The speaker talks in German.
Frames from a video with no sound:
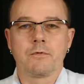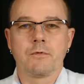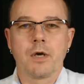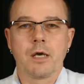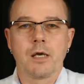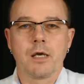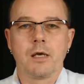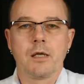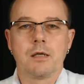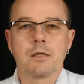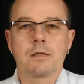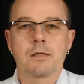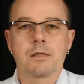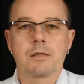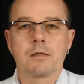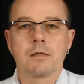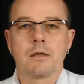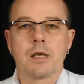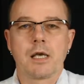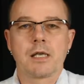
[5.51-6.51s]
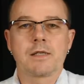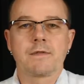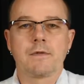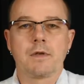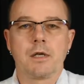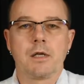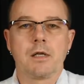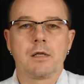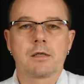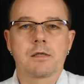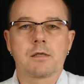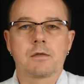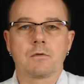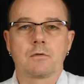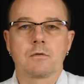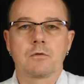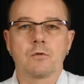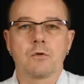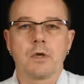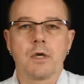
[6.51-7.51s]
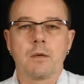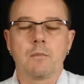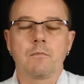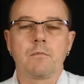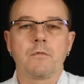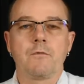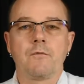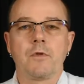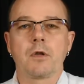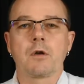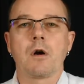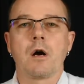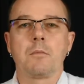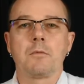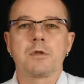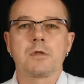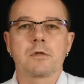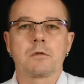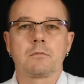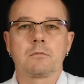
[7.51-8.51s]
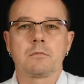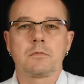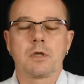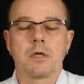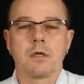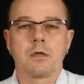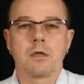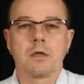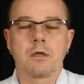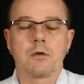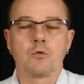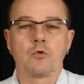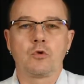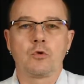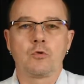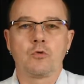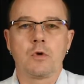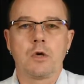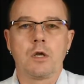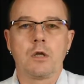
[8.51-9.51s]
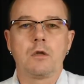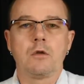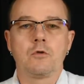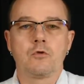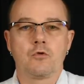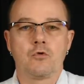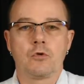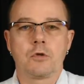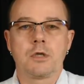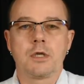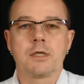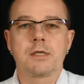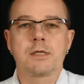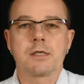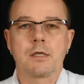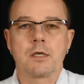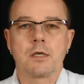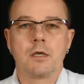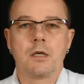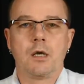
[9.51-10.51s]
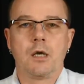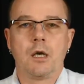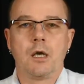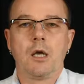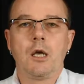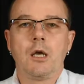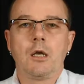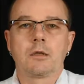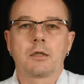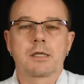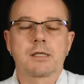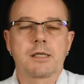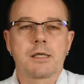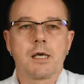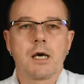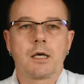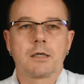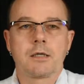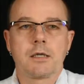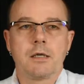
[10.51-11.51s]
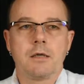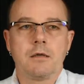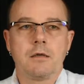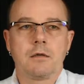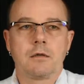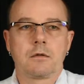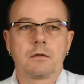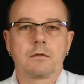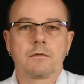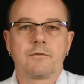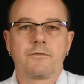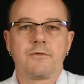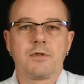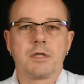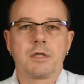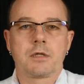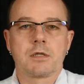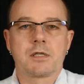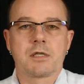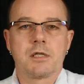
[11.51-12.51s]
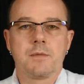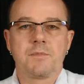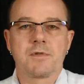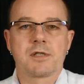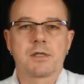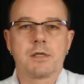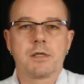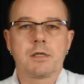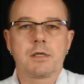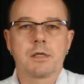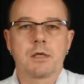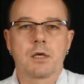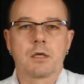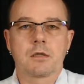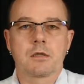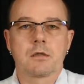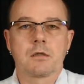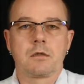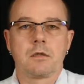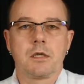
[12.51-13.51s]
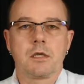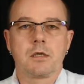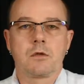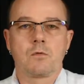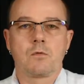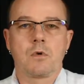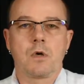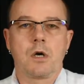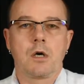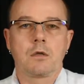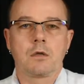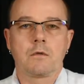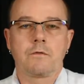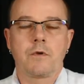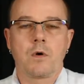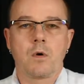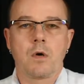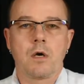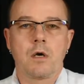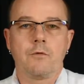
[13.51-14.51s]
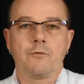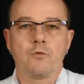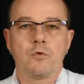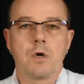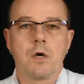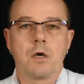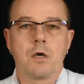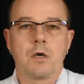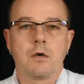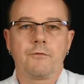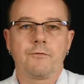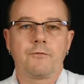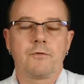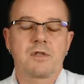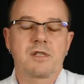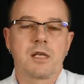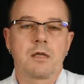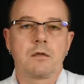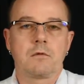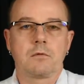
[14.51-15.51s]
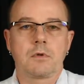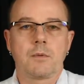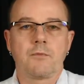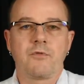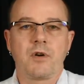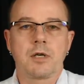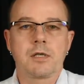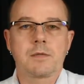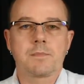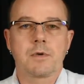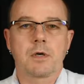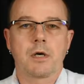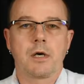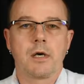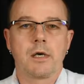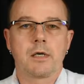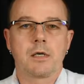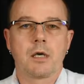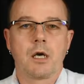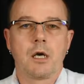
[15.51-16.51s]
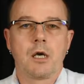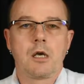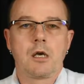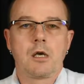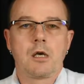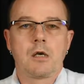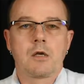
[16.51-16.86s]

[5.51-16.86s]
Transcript: liebe YLs, SWLs und OM. Willkommen zum DD0UL QTC. Das DHD 74 hat nicht nur einen VHF-UHF Send- und Empfangsbereich,